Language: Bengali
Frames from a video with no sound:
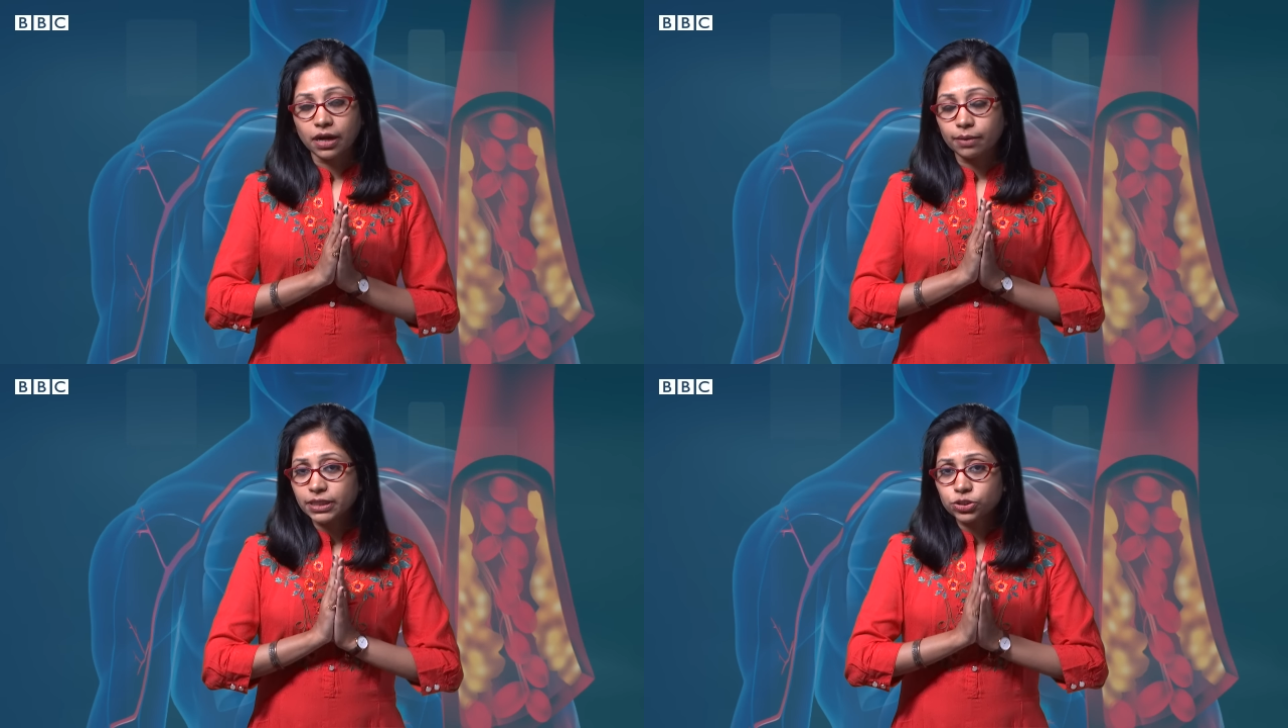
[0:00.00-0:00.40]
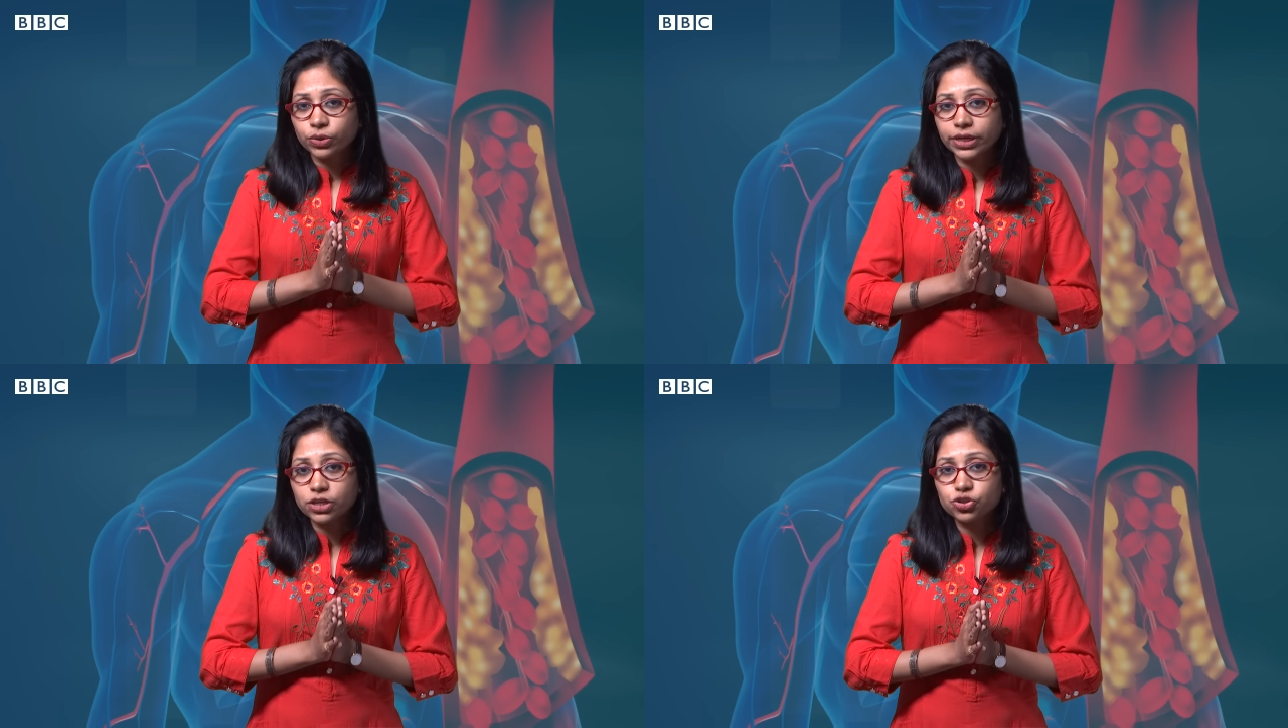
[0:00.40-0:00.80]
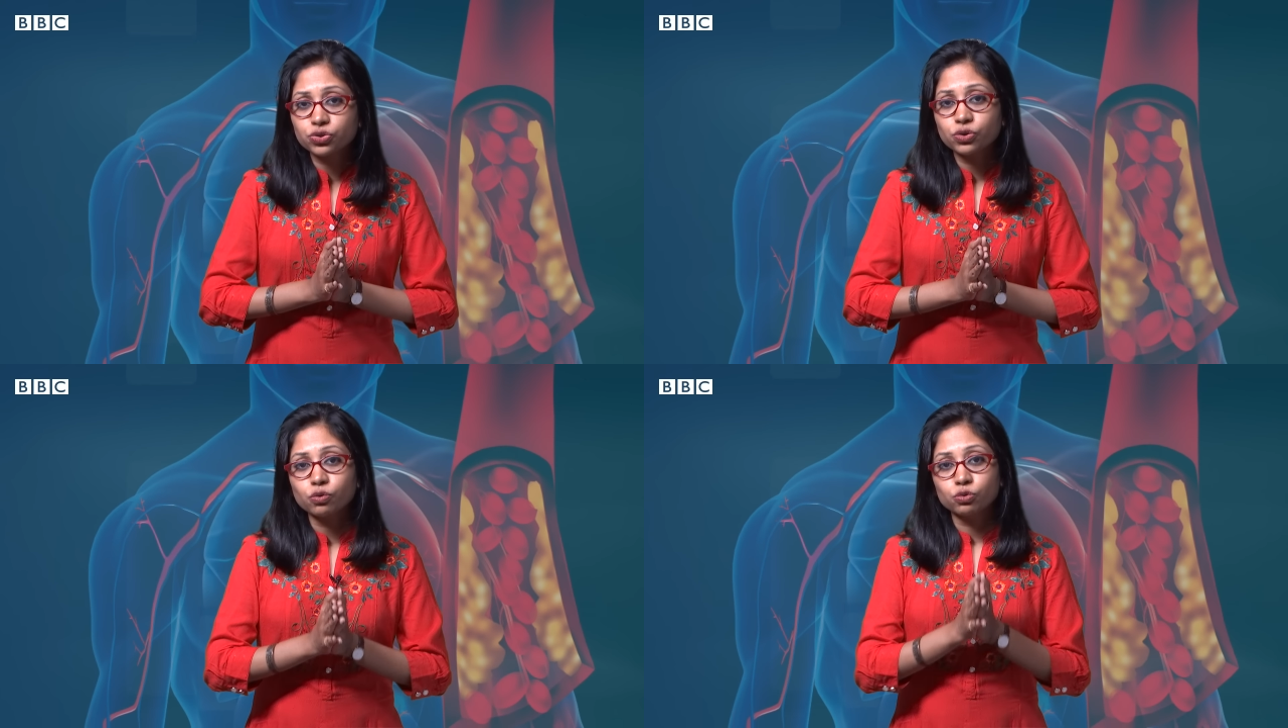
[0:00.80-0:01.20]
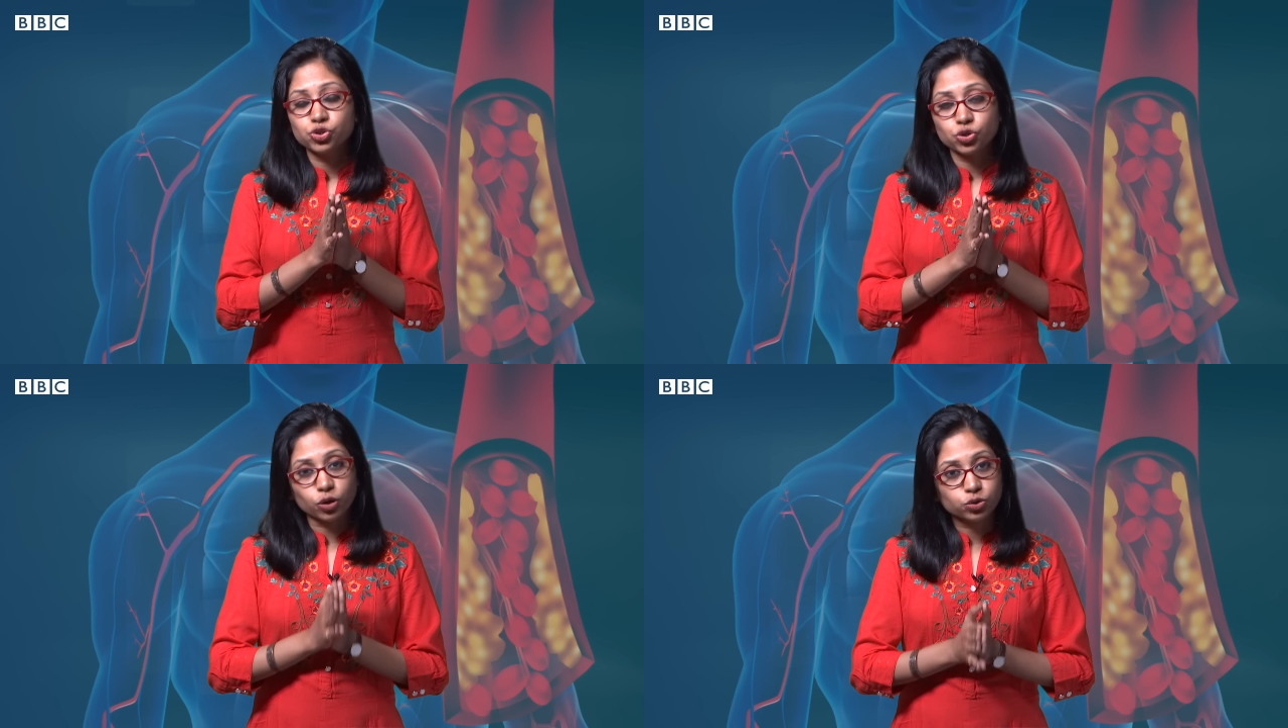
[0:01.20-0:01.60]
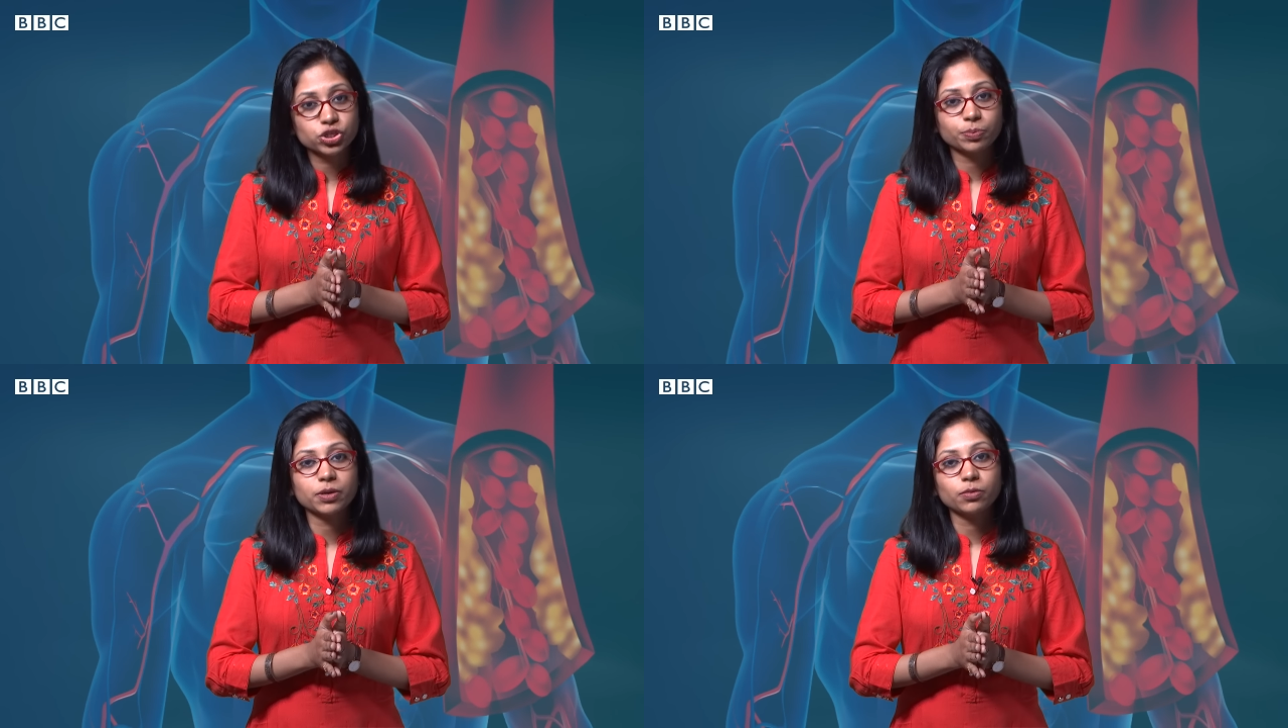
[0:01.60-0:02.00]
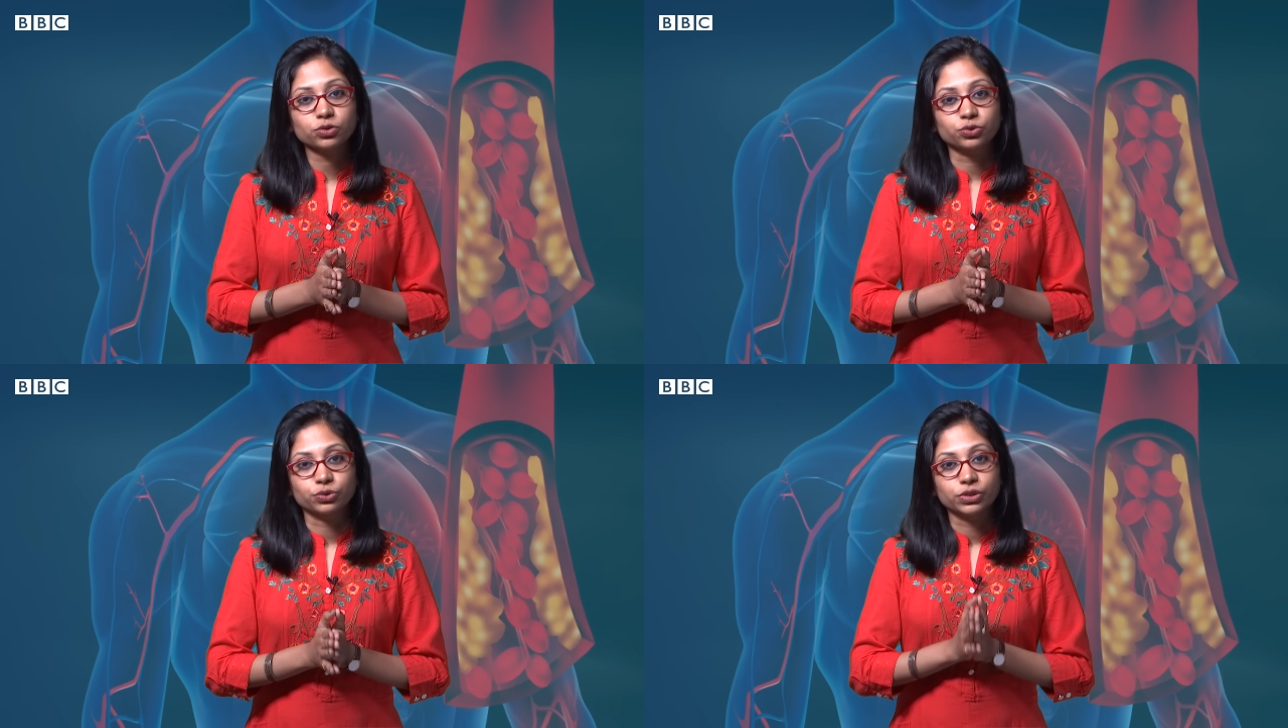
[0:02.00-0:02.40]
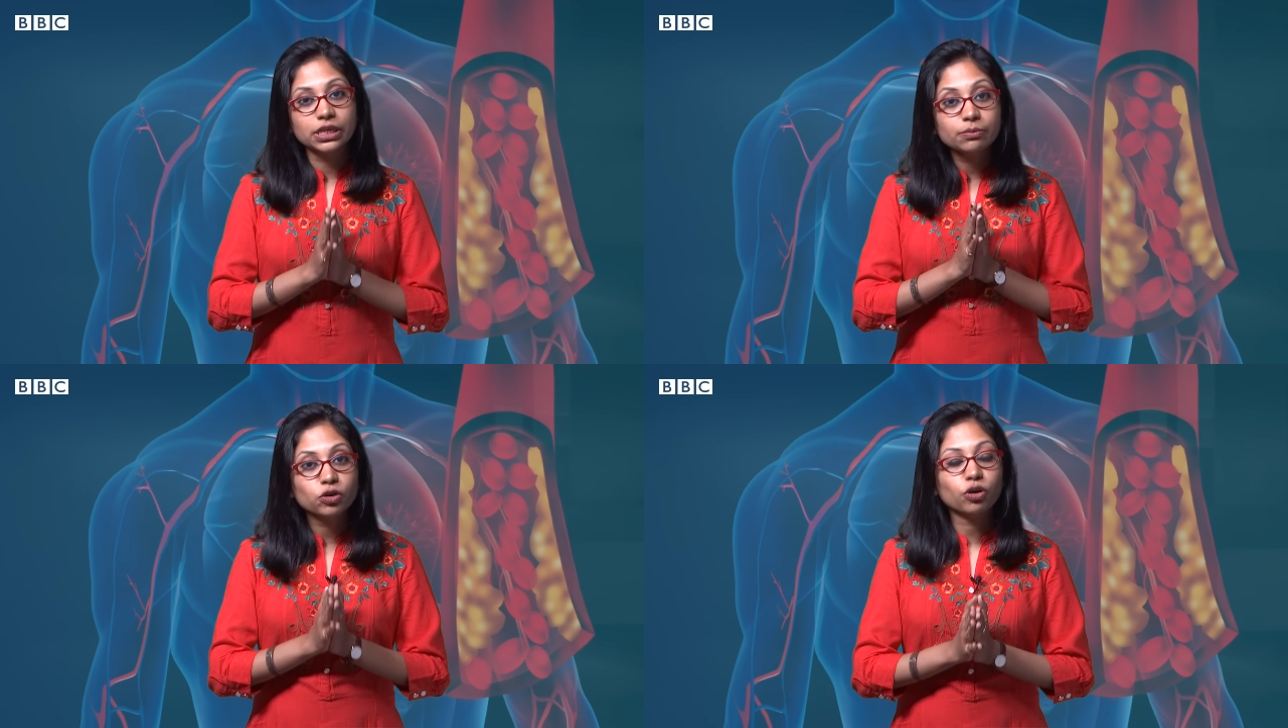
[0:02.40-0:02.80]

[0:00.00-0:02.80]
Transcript: আমাদের শরীরের জন্য উচ্চ রক্তচাপের মতো নিম্ন